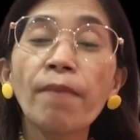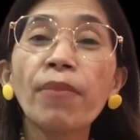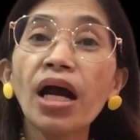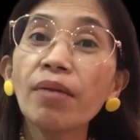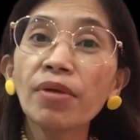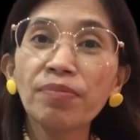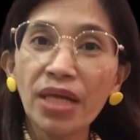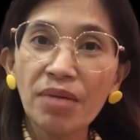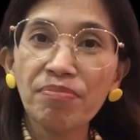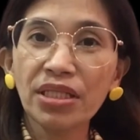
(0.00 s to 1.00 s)
Baka
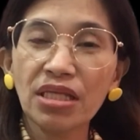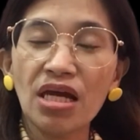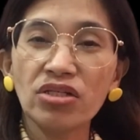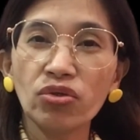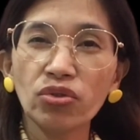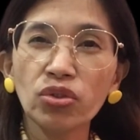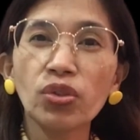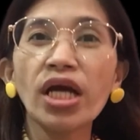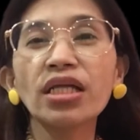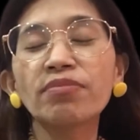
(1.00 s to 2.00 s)
ma-blame pa tayo. So,
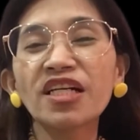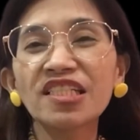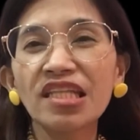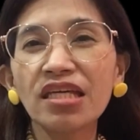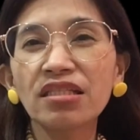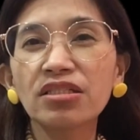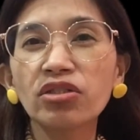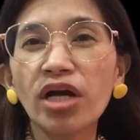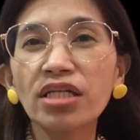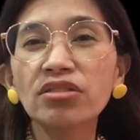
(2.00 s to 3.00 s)
kahit vaccinated
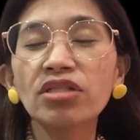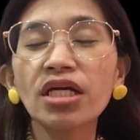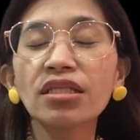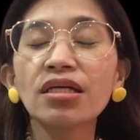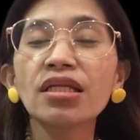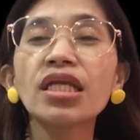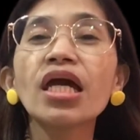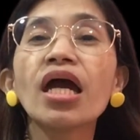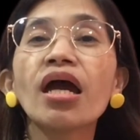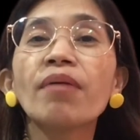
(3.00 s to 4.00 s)
yung aso natin,
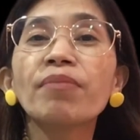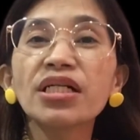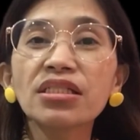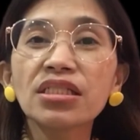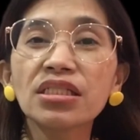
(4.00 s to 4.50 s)
mas